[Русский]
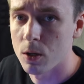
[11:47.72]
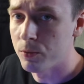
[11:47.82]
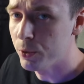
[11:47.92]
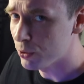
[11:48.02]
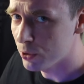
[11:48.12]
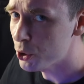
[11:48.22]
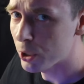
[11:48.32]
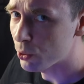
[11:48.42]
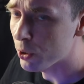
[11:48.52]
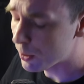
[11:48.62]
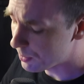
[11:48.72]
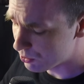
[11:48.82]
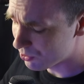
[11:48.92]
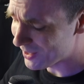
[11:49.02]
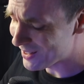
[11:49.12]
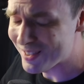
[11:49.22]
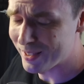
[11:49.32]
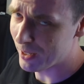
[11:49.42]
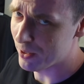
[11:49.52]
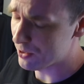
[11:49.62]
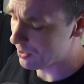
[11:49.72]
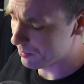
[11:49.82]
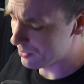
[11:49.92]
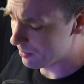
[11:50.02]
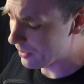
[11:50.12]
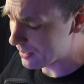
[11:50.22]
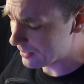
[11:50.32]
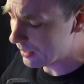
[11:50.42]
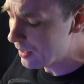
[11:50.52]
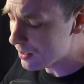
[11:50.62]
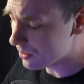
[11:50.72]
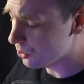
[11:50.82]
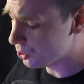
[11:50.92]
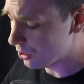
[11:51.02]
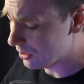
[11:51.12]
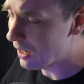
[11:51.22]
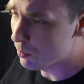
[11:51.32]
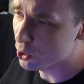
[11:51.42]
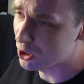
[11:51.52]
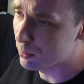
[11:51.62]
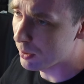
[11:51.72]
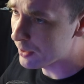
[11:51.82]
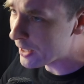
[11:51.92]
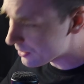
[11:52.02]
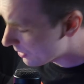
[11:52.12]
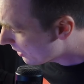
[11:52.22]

вы услышали только, по сути, средний сам по себе, остальные не слышны. Да, можно добавлять...